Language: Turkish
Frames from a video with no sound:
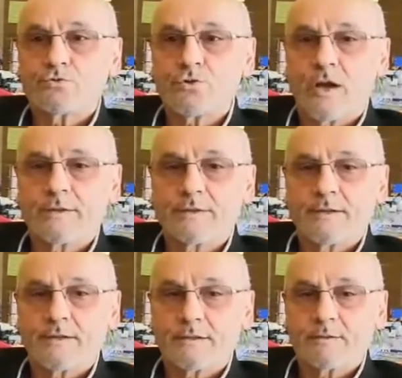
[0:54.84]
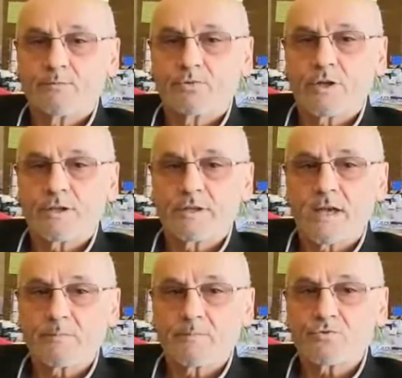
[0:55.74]
şu anda burada
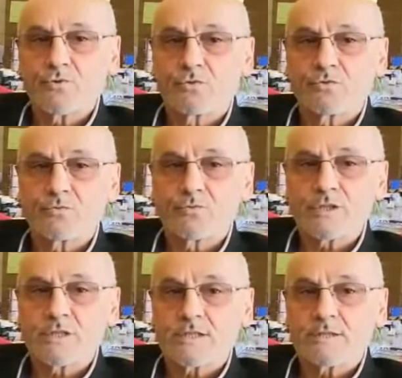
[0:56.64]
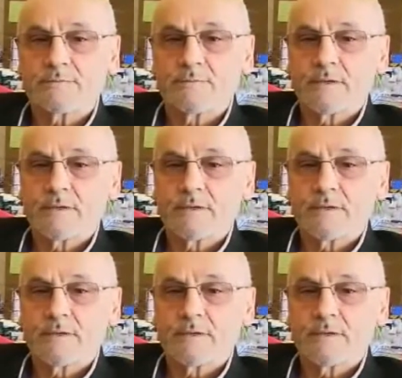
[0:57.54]
yapmış olduğumuz iş